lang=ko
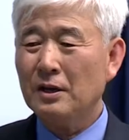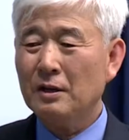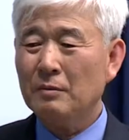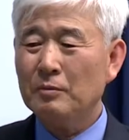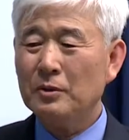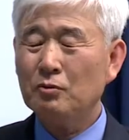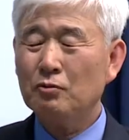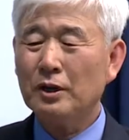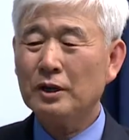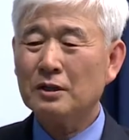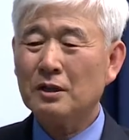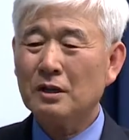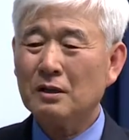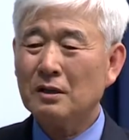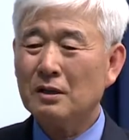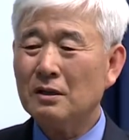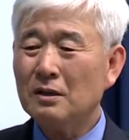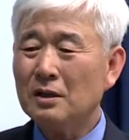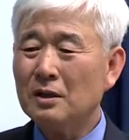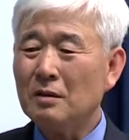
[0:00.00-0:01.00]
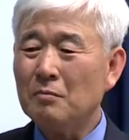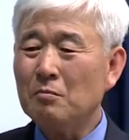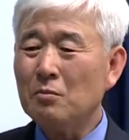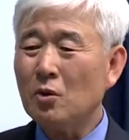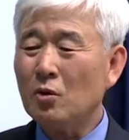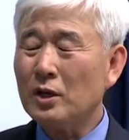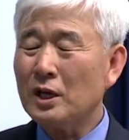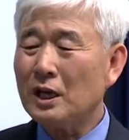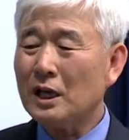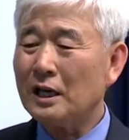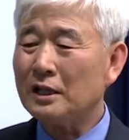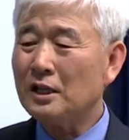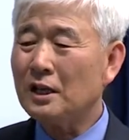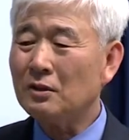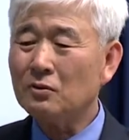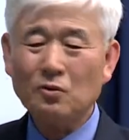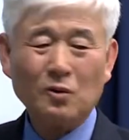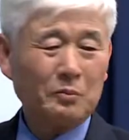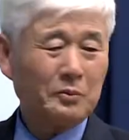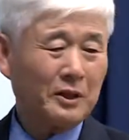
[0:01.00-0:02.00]
미국에서 연봉이
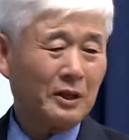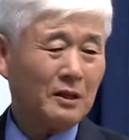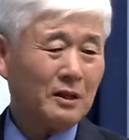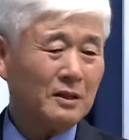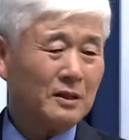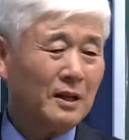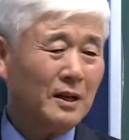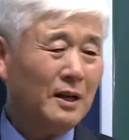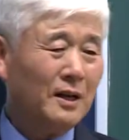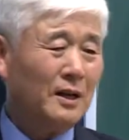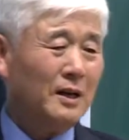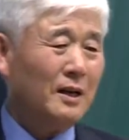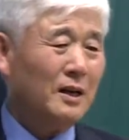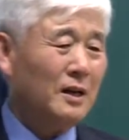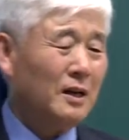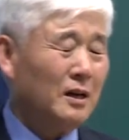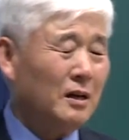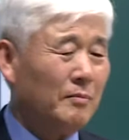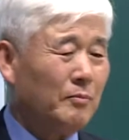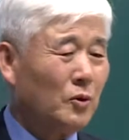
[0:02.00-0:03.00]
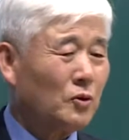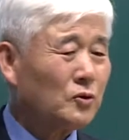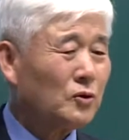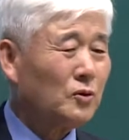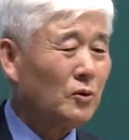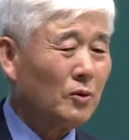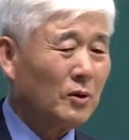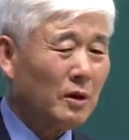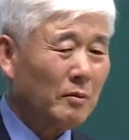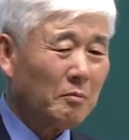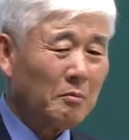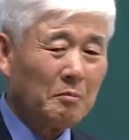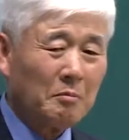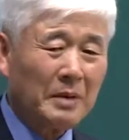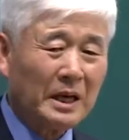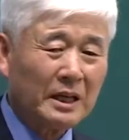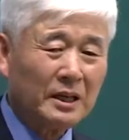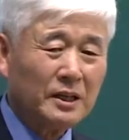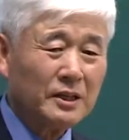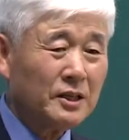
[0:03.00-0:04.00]
가장 높다는 보스턴의
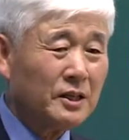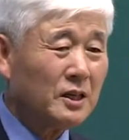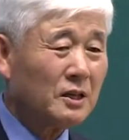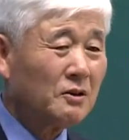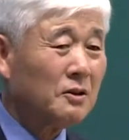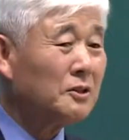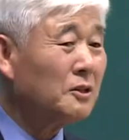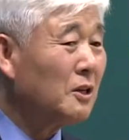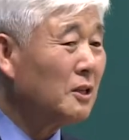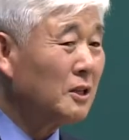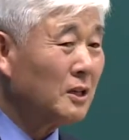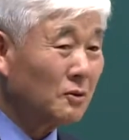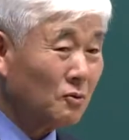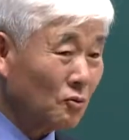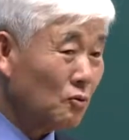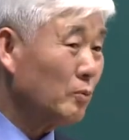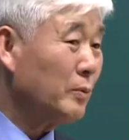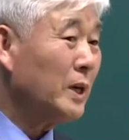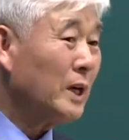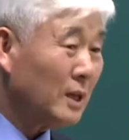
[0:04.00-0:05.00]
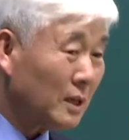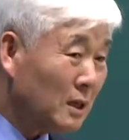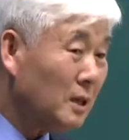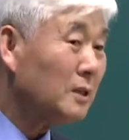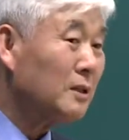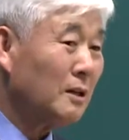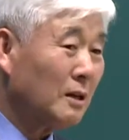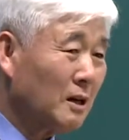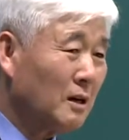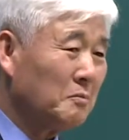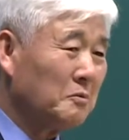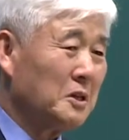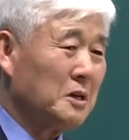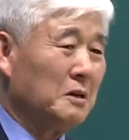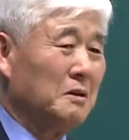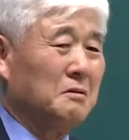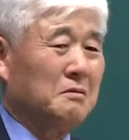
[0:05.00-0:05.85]
맥킨지 컨설팅 그룹에 들어갑니다.